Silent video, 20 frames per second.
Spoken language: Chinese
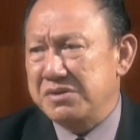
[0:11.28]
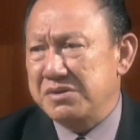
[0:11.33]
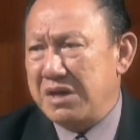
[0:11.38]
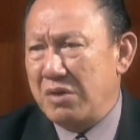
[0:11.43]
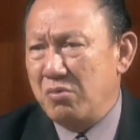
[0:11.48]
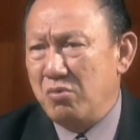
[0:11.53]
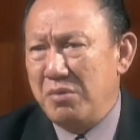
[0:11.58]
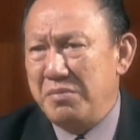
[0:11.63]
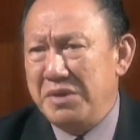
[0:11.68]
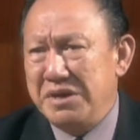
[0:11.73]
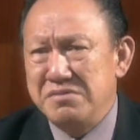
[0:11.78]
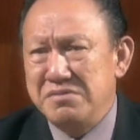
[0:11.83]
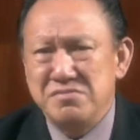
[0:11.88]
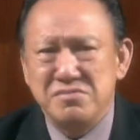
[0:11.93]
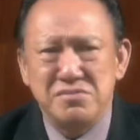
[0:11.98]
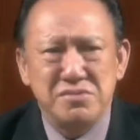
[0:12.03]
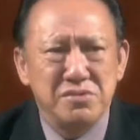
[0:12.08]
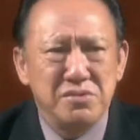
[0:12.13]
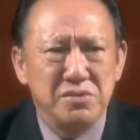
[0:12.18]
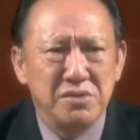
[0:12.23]
当我们
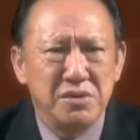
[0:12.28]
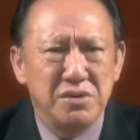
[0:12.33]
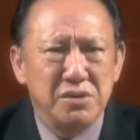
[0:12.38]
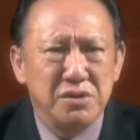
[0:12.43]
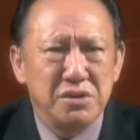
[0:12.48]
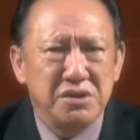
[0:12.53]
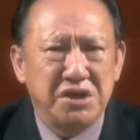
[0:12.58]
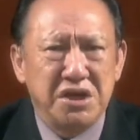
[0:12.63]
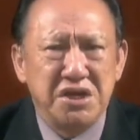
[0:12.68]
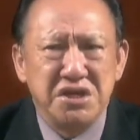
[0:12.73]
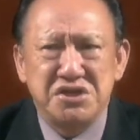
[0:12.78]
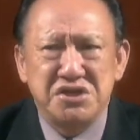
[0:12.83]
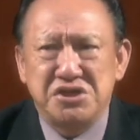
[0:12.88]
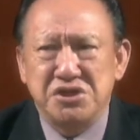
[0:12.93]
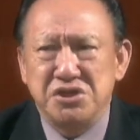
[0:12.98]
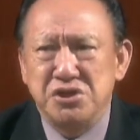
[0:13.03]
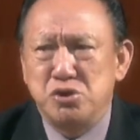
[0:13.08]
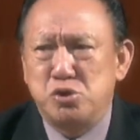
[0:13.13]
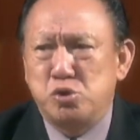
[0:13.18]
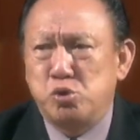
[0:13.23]
第一
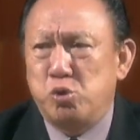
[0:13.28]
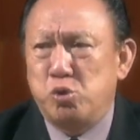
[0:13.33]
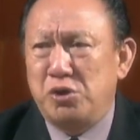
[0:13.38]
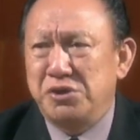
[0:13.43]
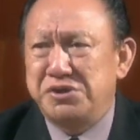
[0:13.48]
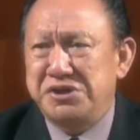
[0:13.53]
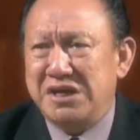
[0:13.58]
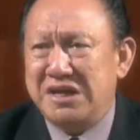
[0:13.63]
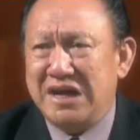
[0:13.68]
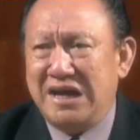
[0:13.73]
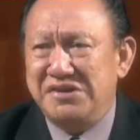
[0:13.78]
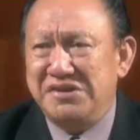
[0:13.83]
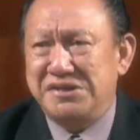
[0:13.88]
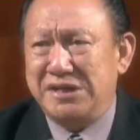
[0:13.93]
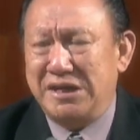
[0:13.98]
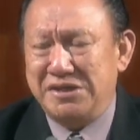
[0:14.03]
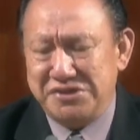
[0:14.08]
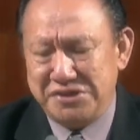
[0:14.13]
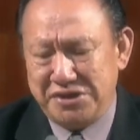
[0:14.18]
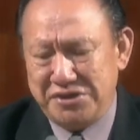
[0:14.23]
次挫折感
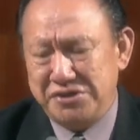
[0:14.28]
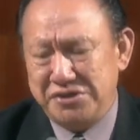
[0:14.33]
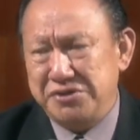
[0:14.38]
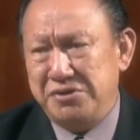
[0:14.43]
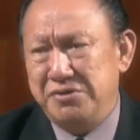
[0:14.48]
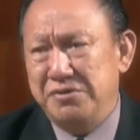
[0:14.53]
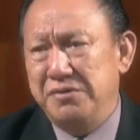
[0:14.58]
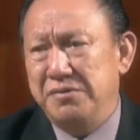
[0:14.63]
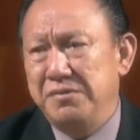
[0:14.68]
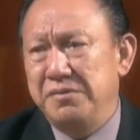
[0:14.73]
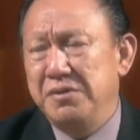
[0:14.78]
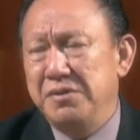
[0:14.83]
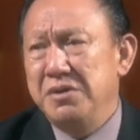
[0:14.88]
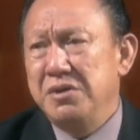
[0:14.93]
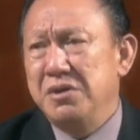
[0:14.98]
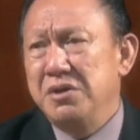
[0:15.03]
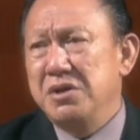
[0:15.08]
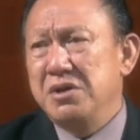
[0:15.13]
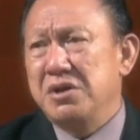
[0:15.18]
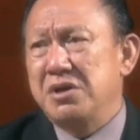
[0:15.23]
产生的时候，
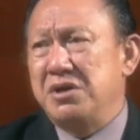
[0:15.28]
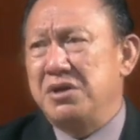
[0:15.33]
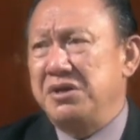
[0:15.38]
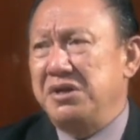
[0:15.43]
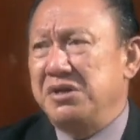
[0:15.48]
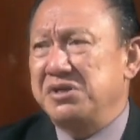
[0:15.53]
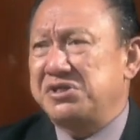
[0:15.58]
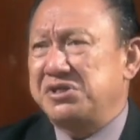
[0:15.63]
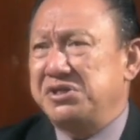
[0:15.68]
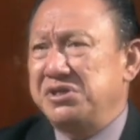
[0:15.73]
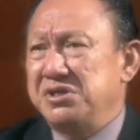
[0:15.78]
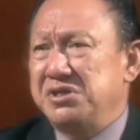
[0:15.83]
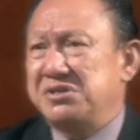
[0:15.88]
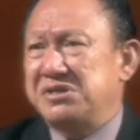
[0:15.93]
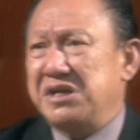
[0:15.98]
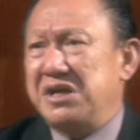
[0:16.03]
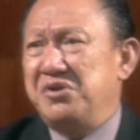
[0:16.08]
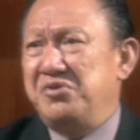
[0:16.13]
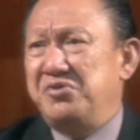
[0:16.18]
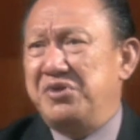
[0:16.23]
可能是
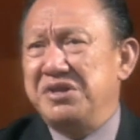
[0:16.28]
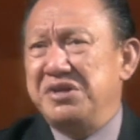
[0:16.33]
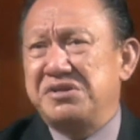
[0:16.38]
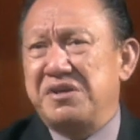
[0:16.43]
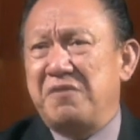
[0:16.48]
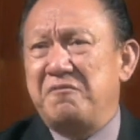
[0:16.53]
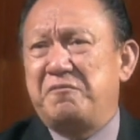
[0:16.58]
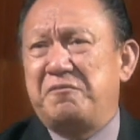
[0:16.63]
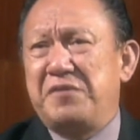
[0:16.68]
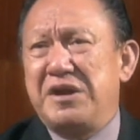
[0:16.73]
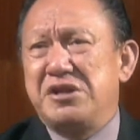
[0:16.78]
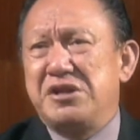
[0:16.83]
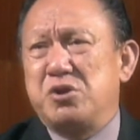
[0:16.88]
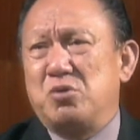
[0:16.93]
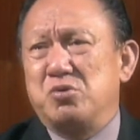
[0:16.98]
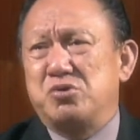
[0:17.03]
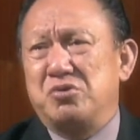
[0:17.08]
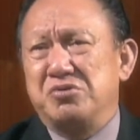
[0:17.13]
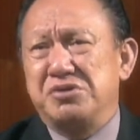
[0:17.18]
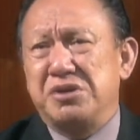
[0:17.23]
在人生奋
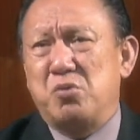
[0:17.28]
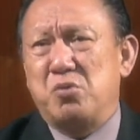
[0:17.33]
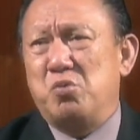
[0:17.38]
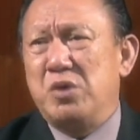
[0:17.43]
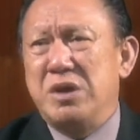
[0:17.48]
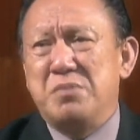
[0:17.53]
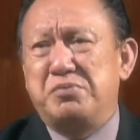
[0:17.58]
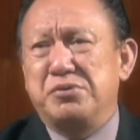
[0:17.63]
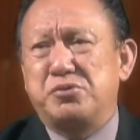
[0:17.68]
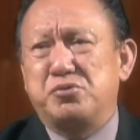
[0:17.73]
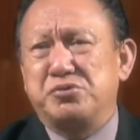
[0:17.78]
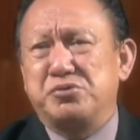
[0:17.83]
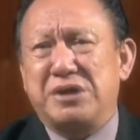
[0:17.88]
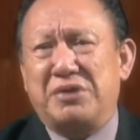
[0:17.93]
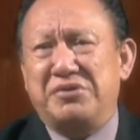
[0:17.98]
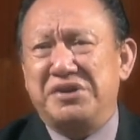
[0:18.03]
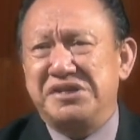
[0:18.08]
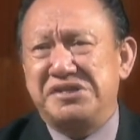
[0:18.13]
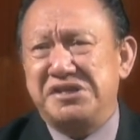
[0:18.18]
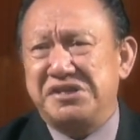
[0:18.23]
斗中间微不足
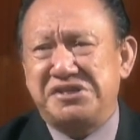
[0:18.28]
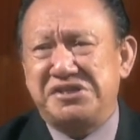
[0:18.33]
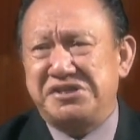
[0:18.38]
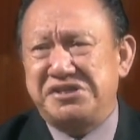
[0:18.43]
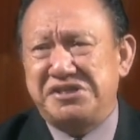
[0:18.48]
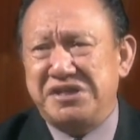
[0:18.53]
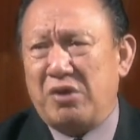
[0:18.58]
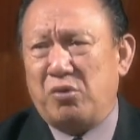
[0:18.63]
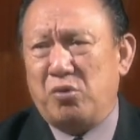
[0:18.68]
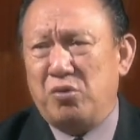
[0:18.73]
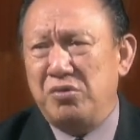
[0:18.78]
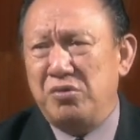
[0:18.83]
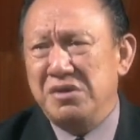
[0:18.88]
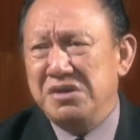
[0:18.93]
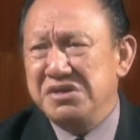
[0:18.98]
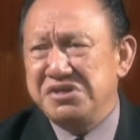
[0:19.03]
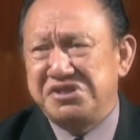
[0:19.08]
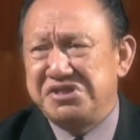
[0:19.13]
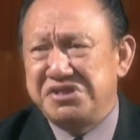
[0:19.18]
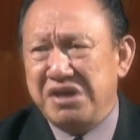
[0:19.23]
道的一些小
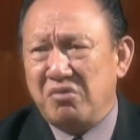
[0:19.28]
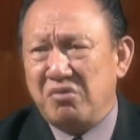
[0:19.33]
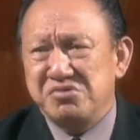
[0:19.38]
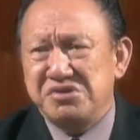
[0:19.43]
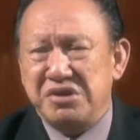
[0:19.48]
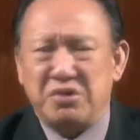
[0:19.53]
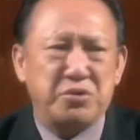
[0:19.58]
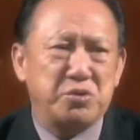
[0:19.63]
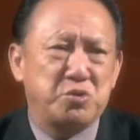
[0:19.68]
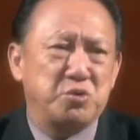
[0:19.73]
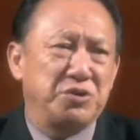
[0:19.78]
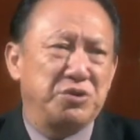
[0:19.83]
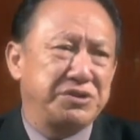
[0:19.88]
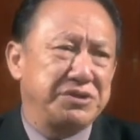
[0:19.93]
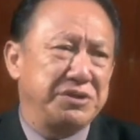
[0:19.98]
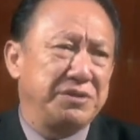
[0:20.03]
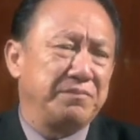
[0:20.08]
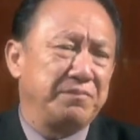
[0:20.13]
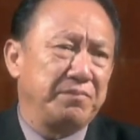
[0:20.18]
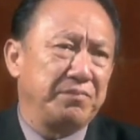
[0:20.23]
小小的挫
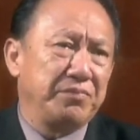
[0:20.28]
折。